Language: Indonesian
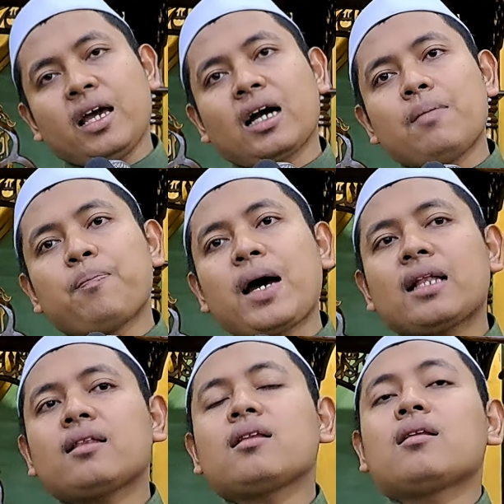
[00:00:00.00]
Yang
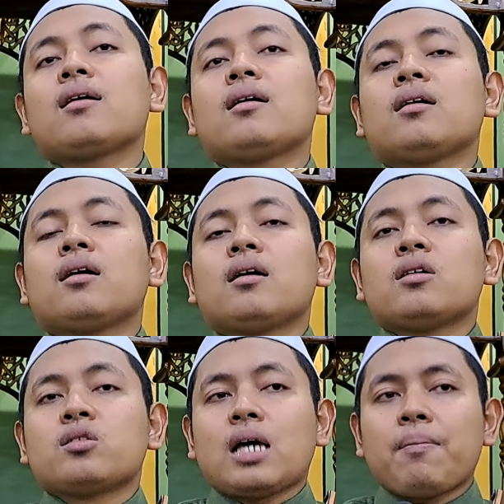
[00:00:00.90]
keempat,
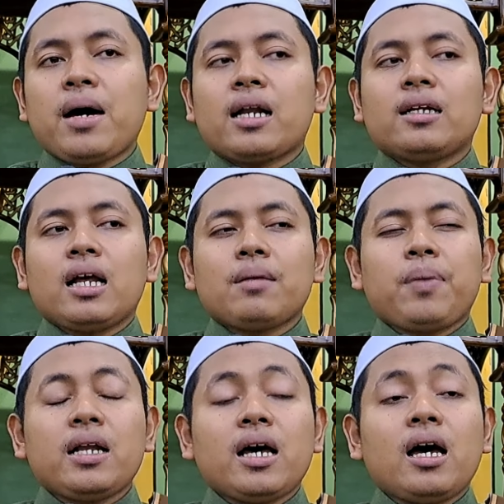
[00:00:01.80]
sabar
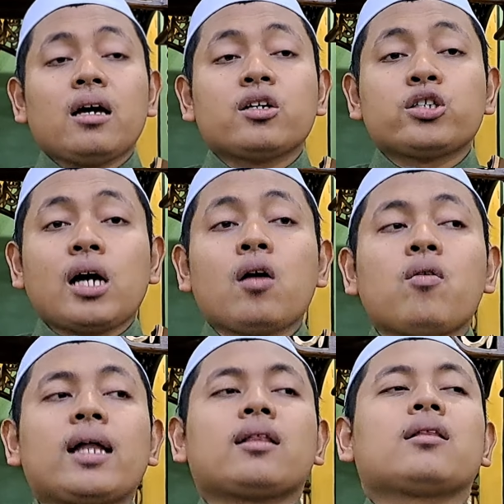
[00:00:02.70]
daripada
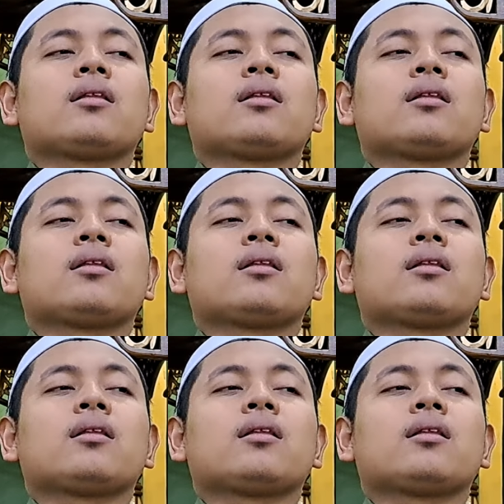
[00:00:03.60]
syahwat.